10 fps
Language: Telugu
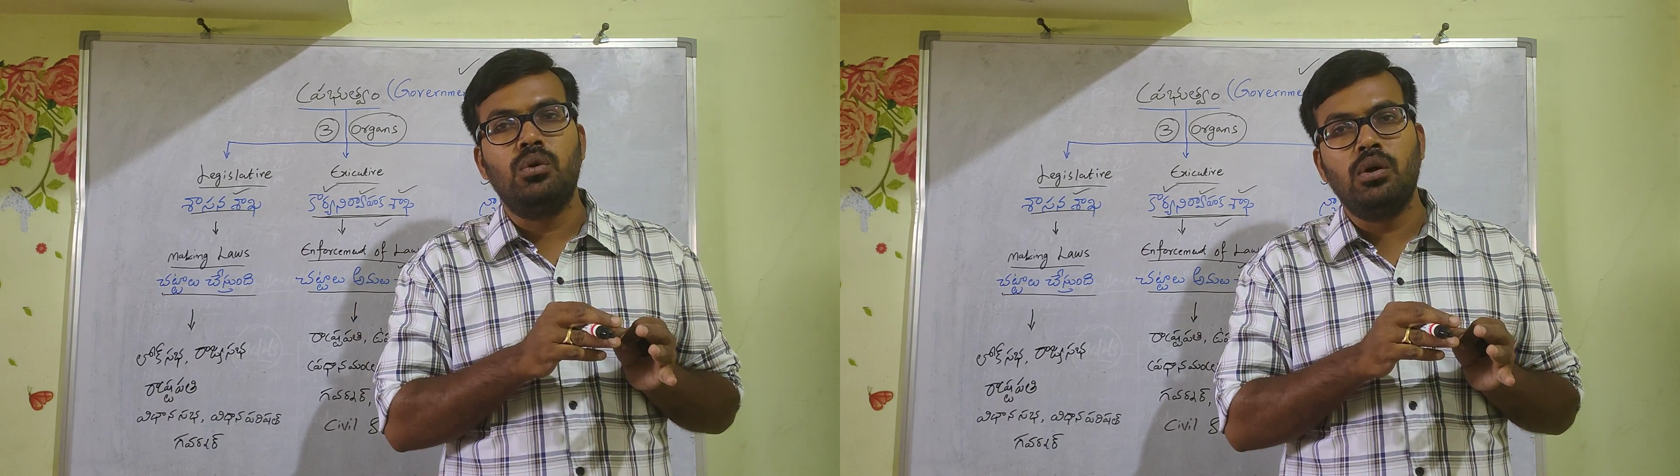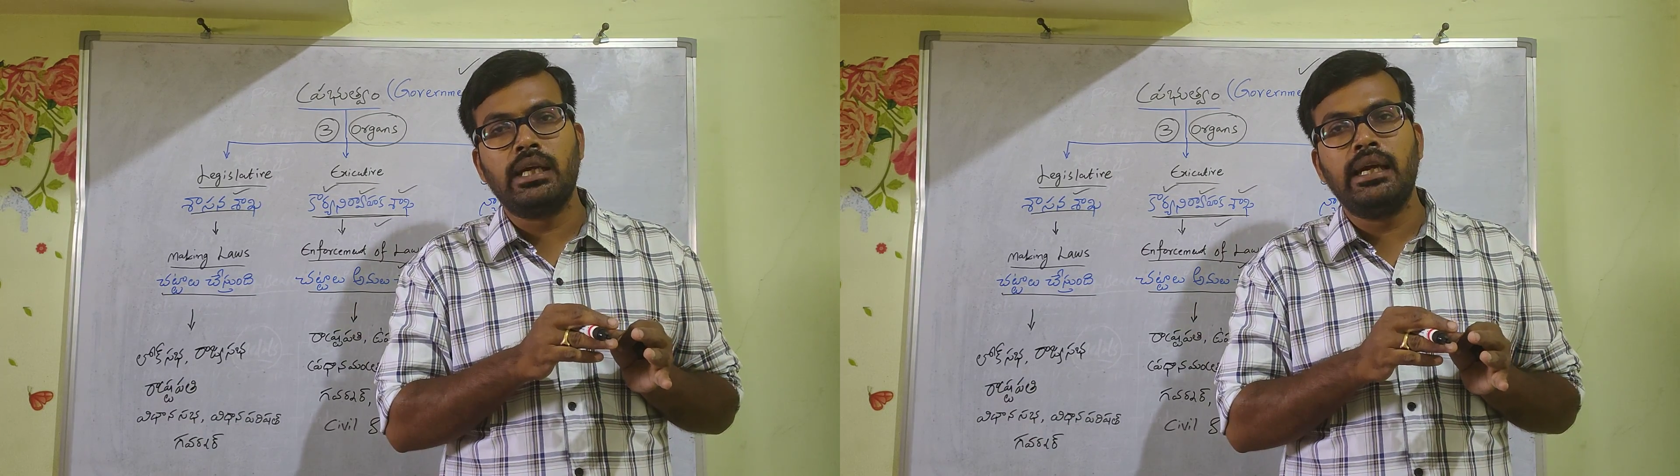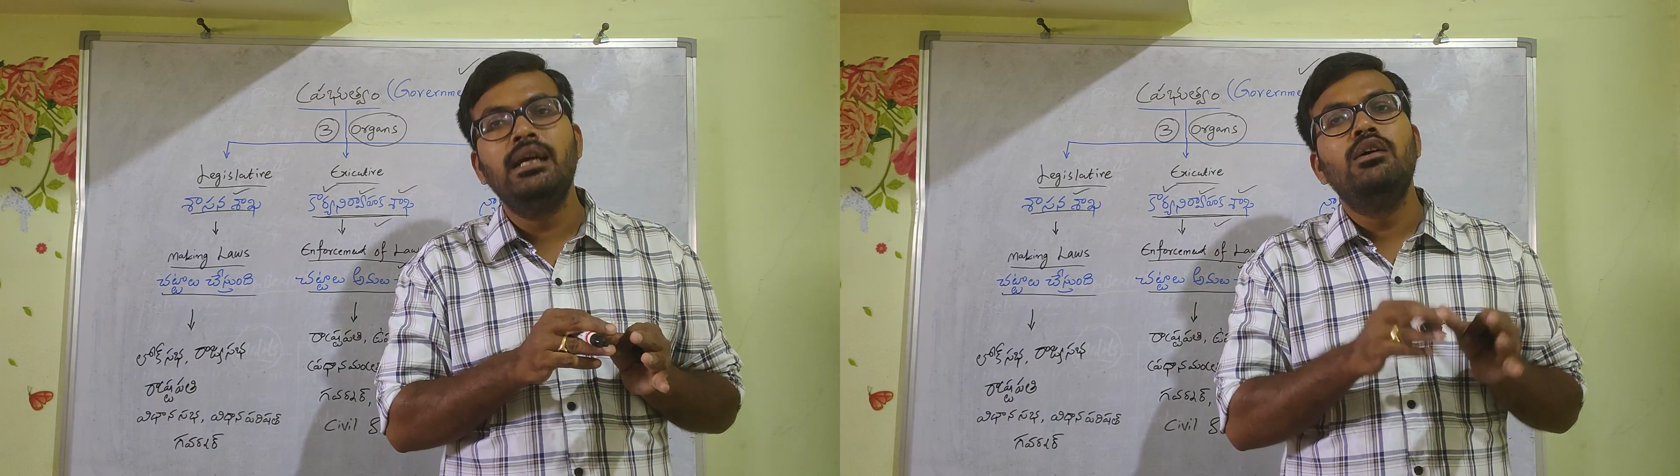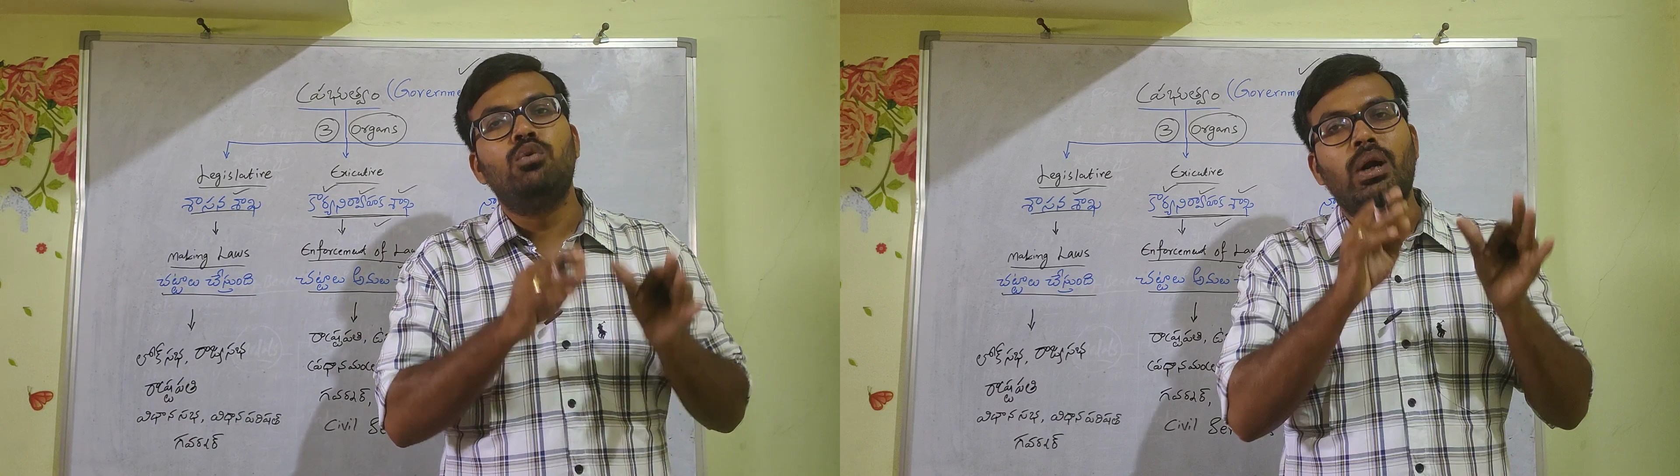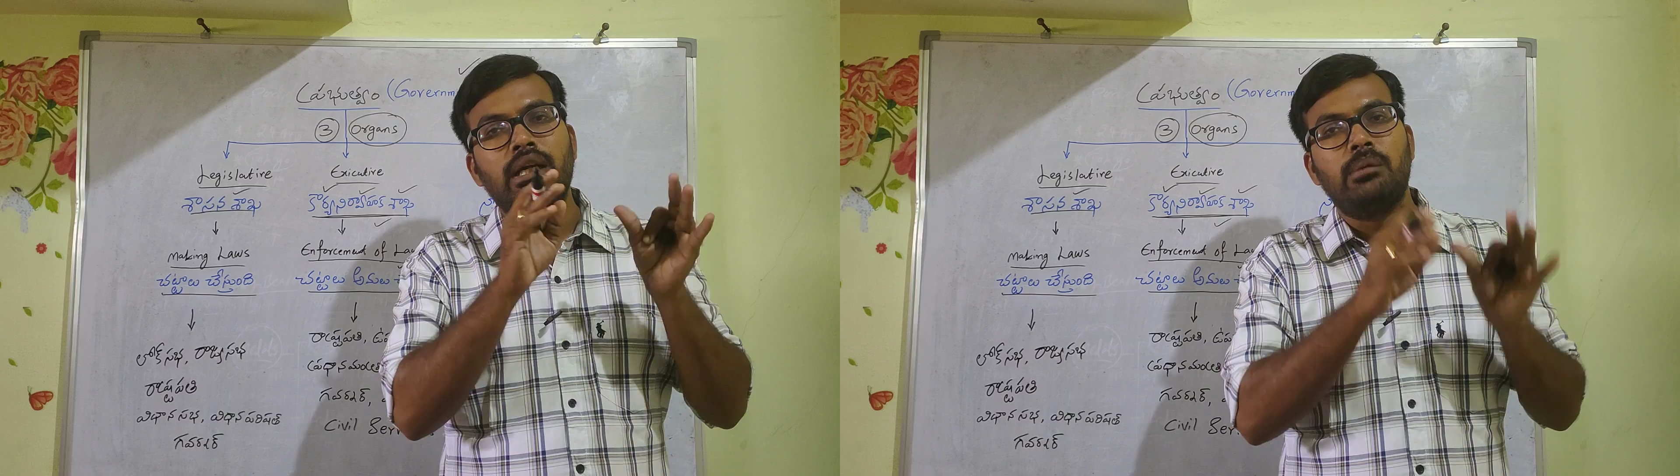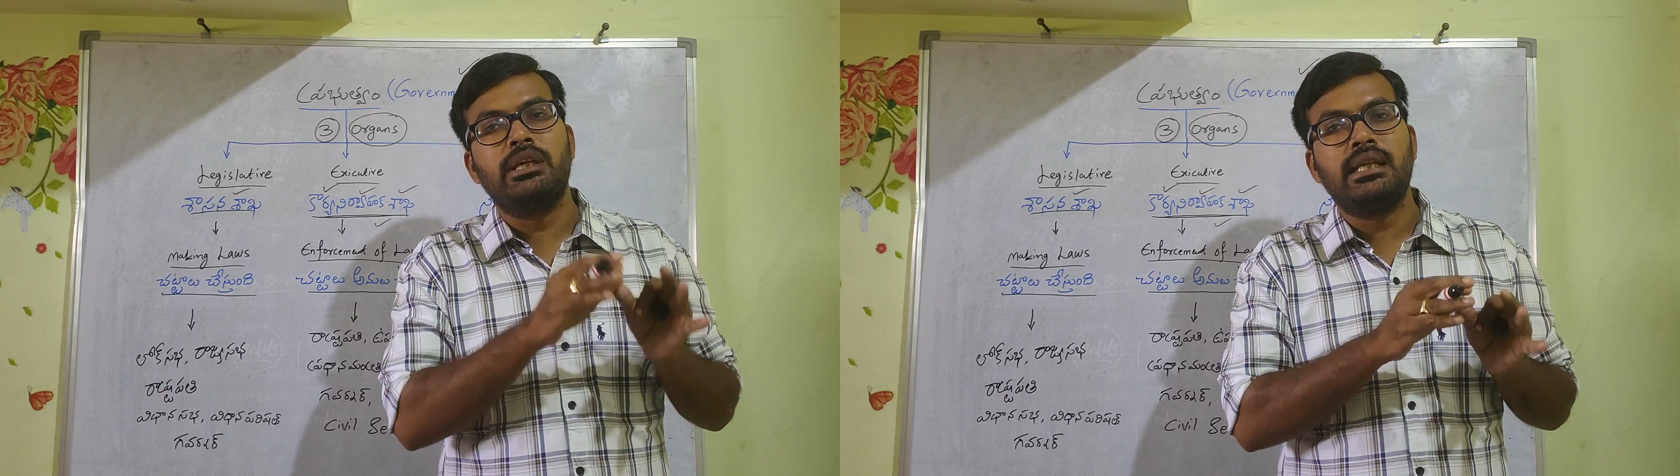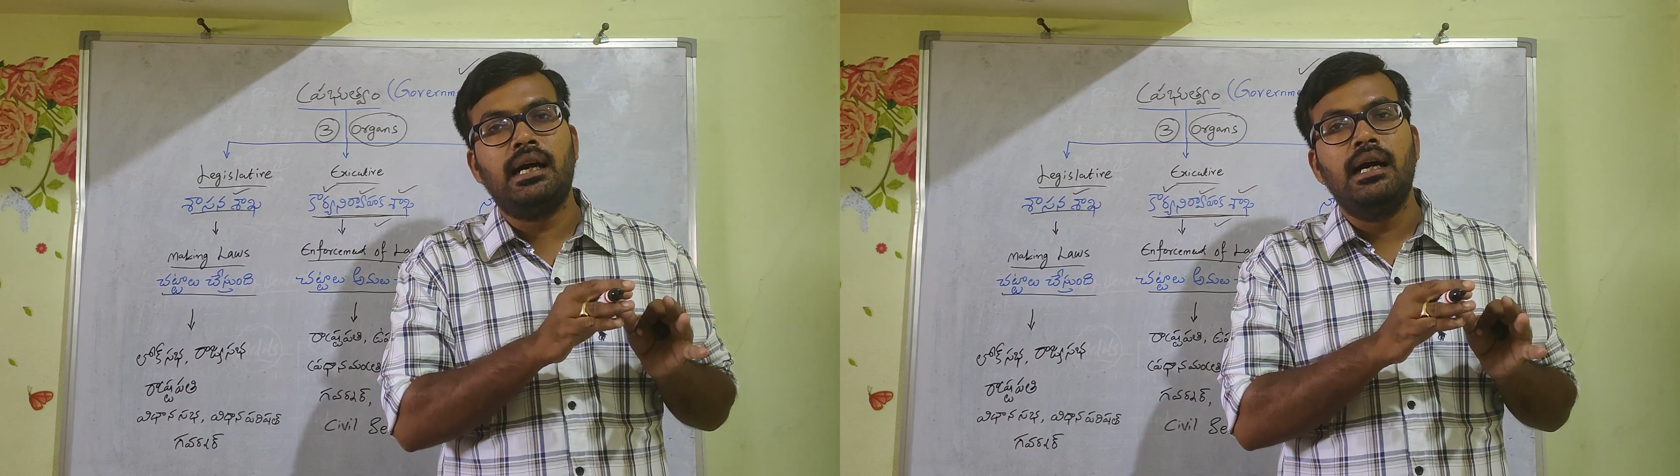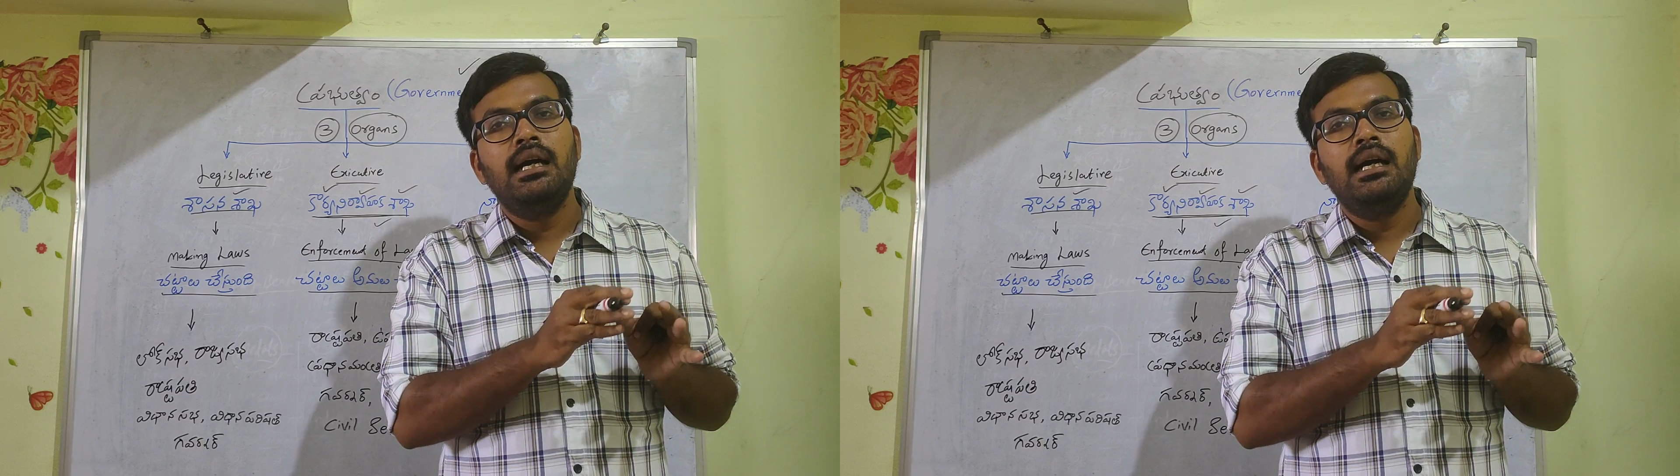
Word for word: ఓకే వంట మీద